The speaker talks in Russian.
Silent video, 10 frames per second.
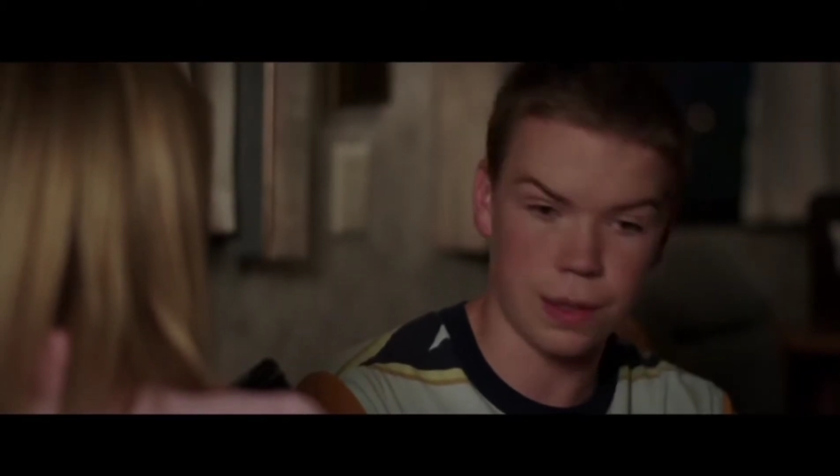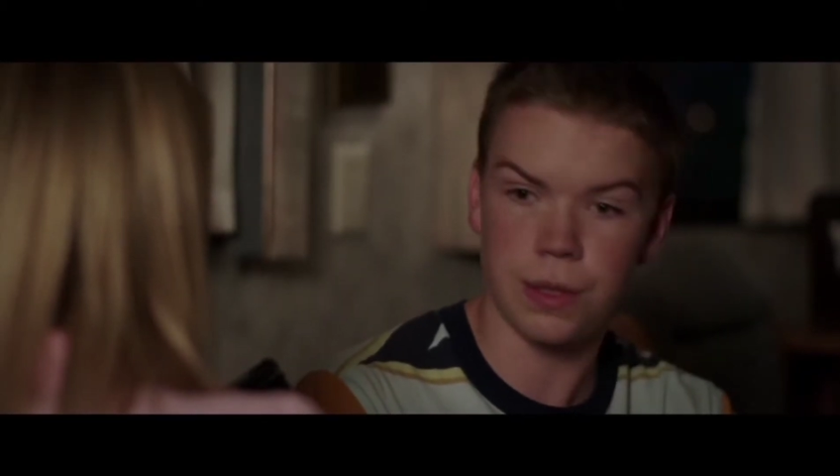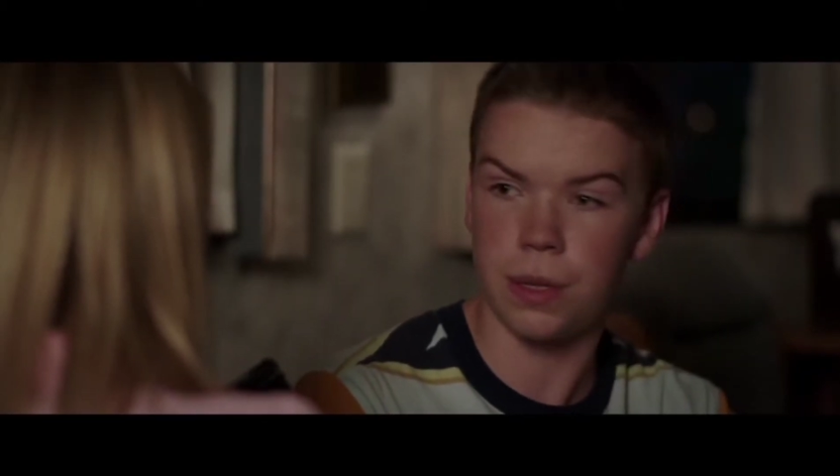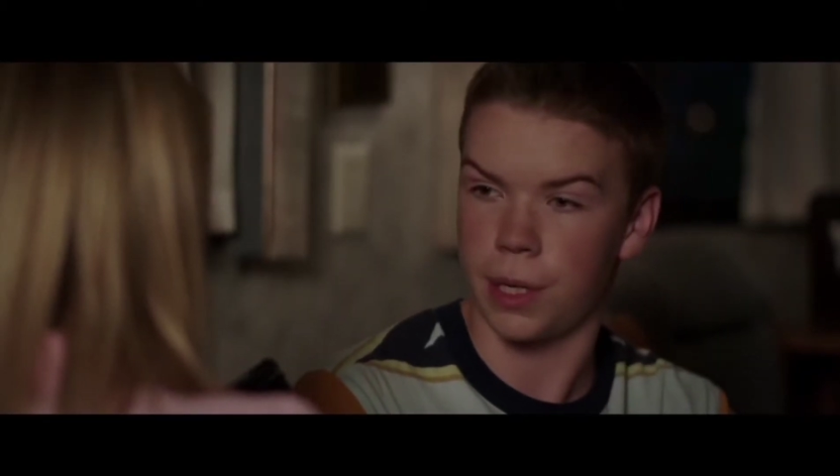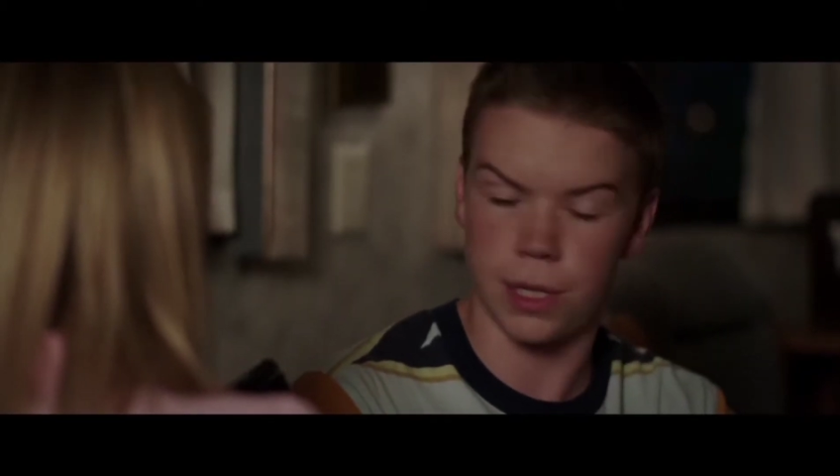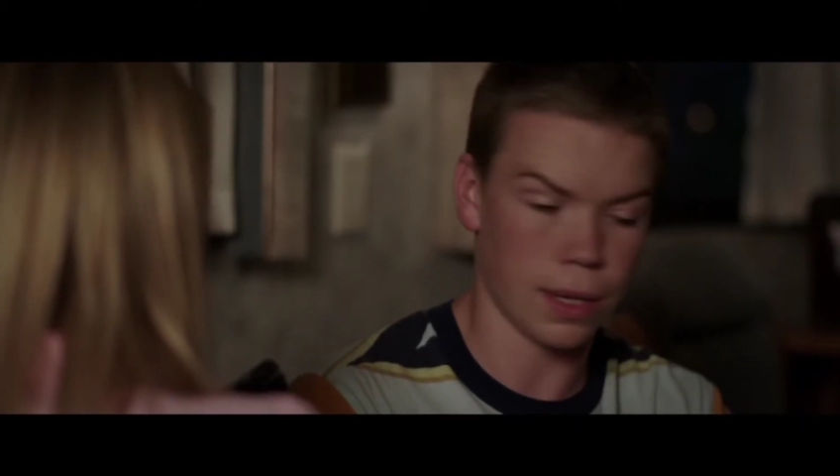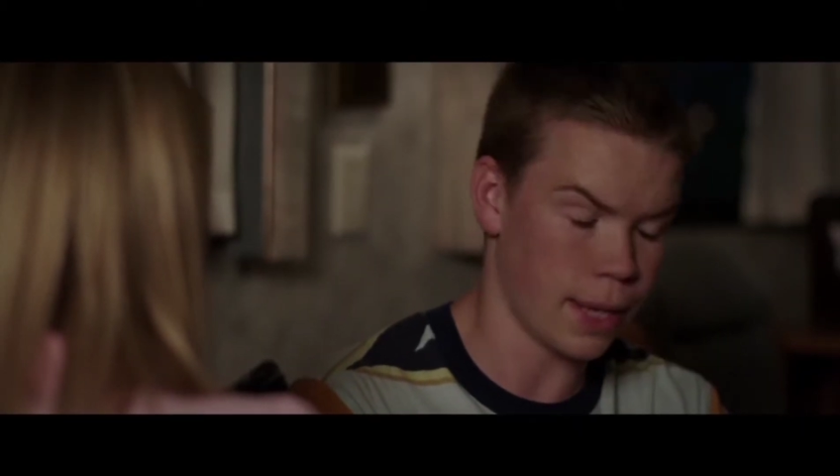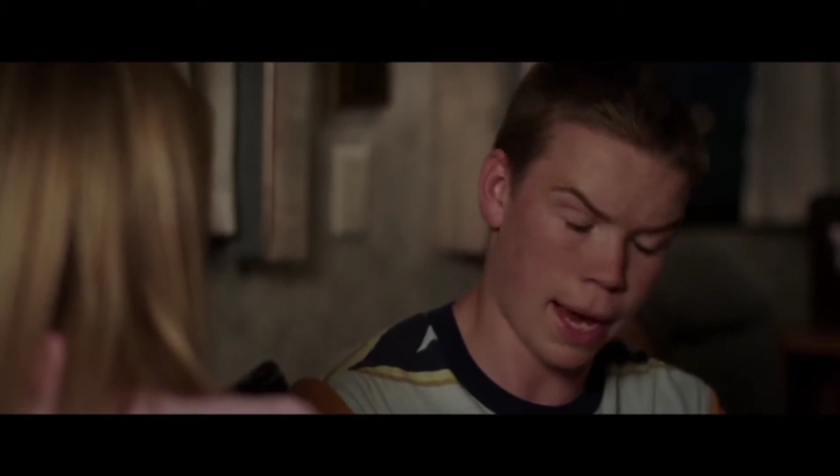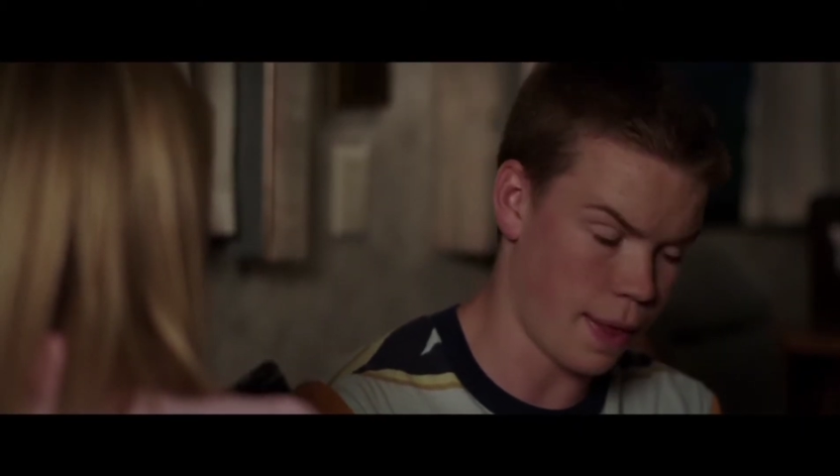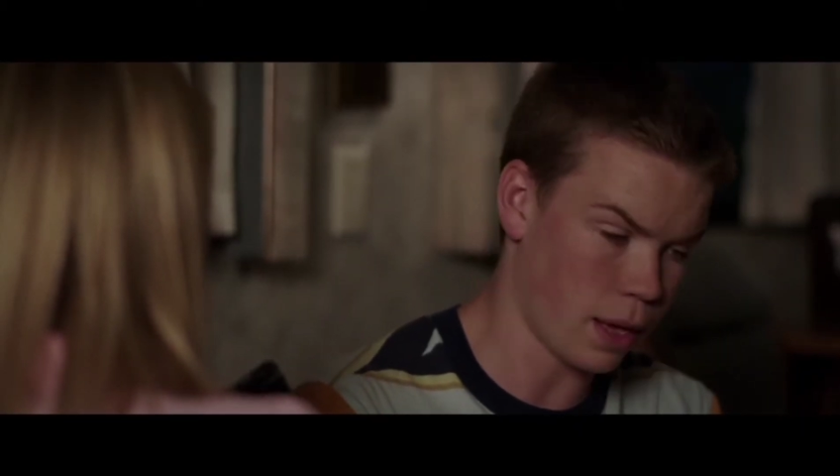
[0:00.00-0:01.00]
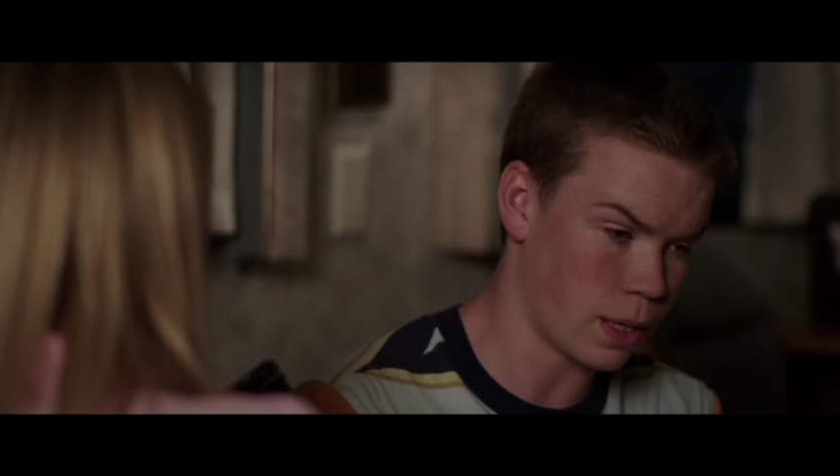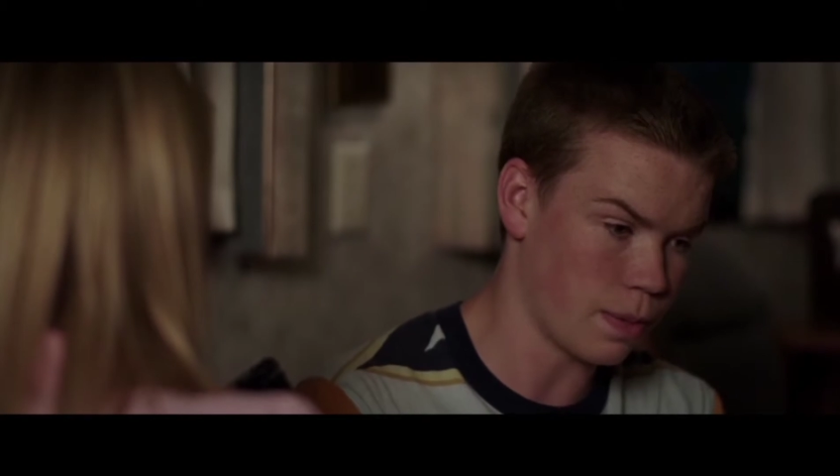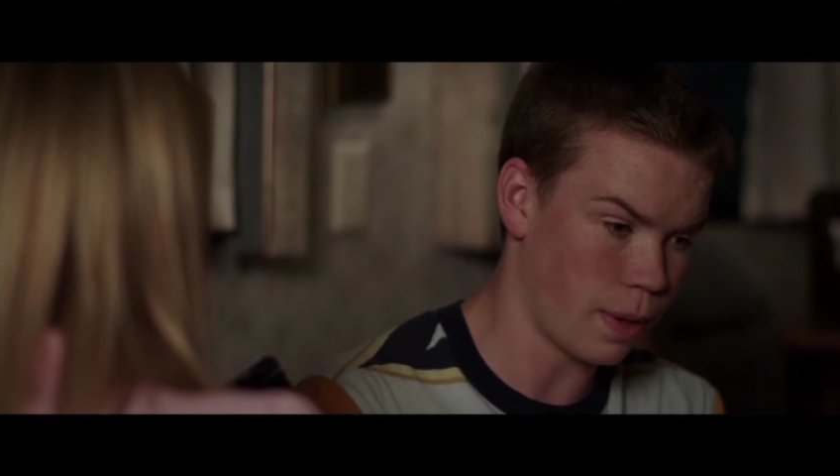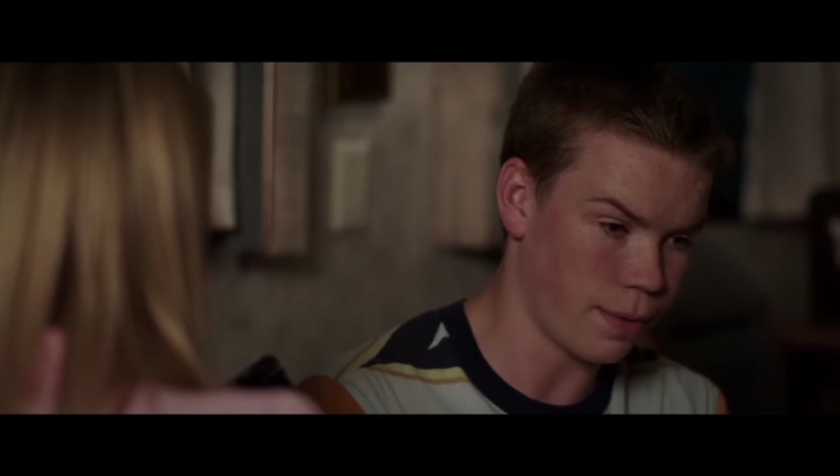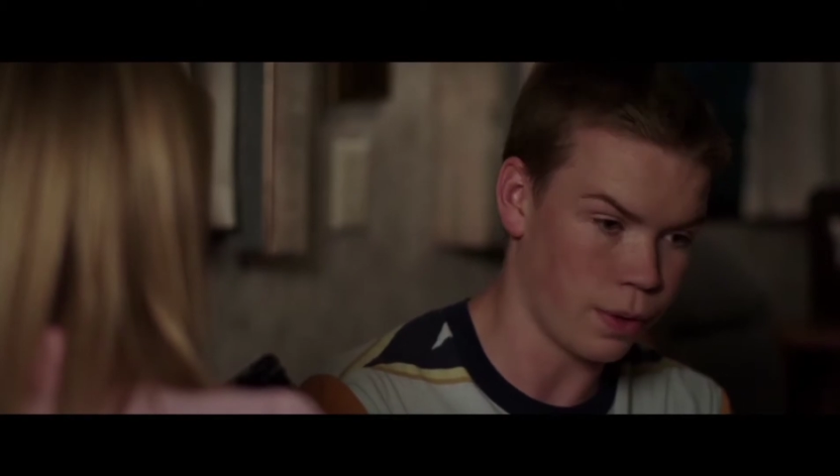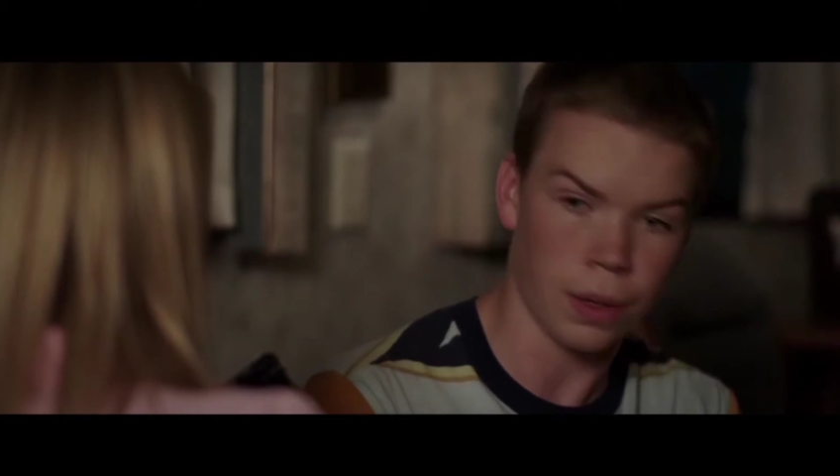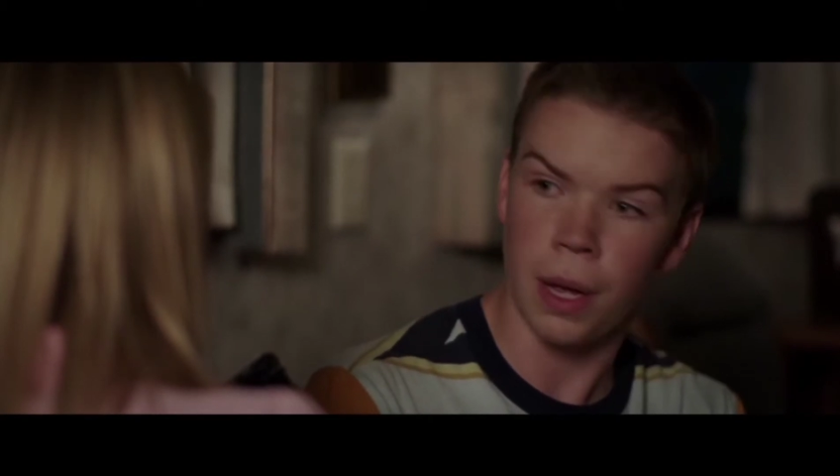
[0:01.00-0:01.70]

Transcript: Да, слишком. Да, это моя вина.